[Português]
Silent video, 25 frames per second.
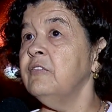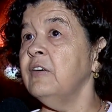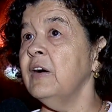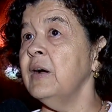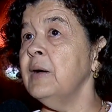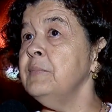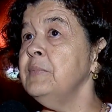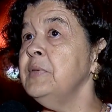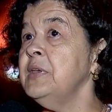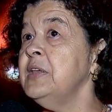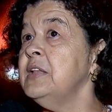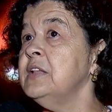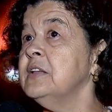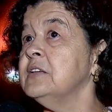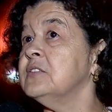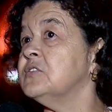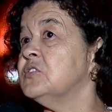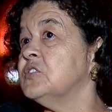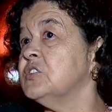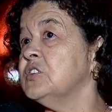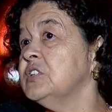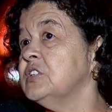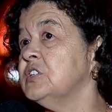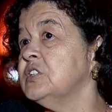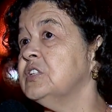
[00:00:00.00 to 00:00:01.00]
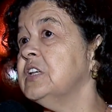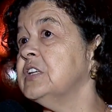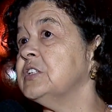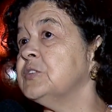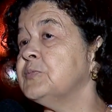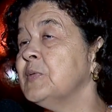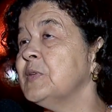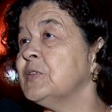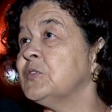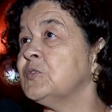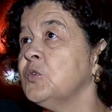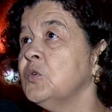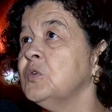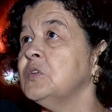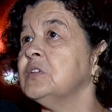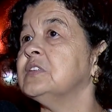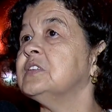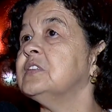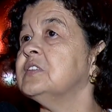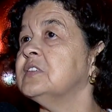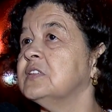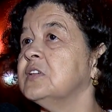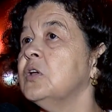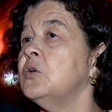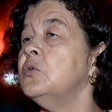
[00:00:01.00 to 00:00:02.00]
famílias de, das
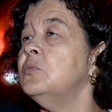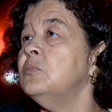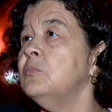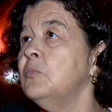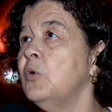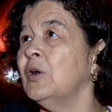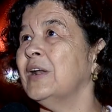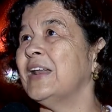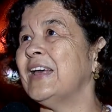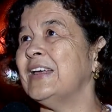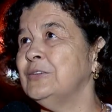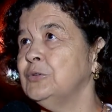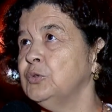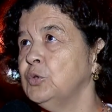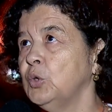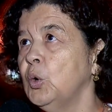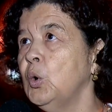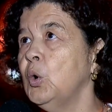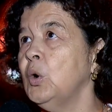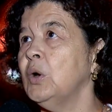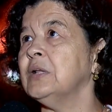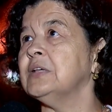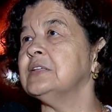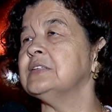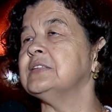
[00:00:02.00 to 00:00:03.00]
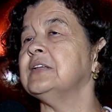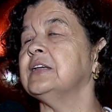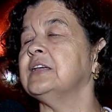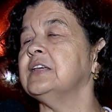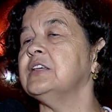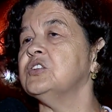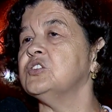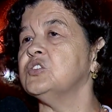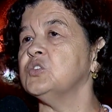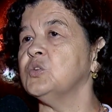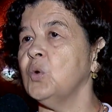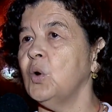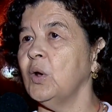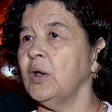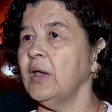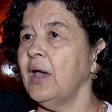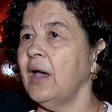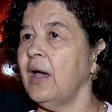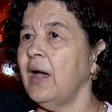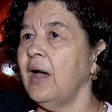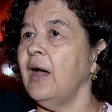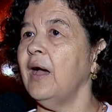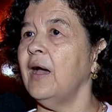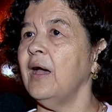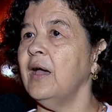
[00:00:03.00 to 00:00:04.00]
pessoas que são moradoras daqui de
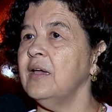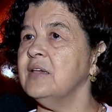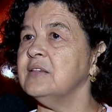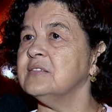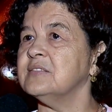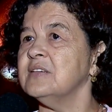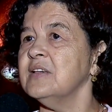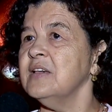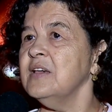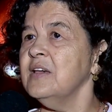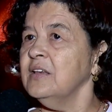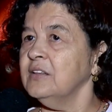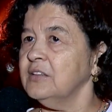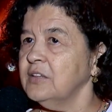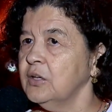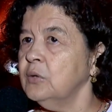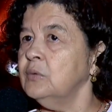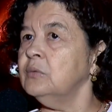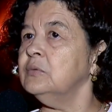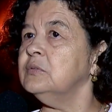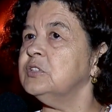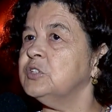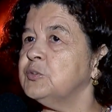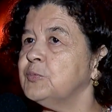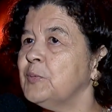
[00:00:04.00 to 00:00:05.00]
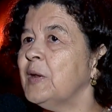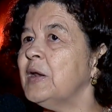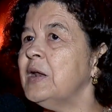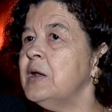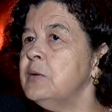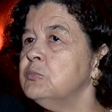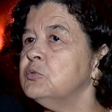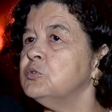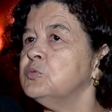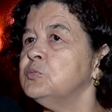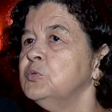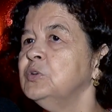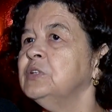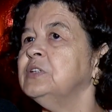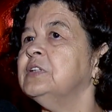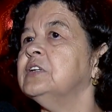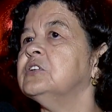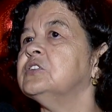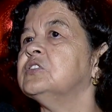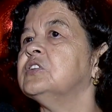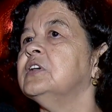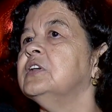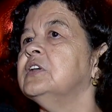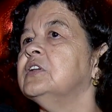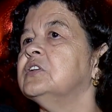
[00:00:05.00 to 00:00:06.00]
Goiás. Então esperamos
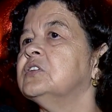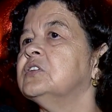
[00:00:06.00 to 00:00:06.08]
muita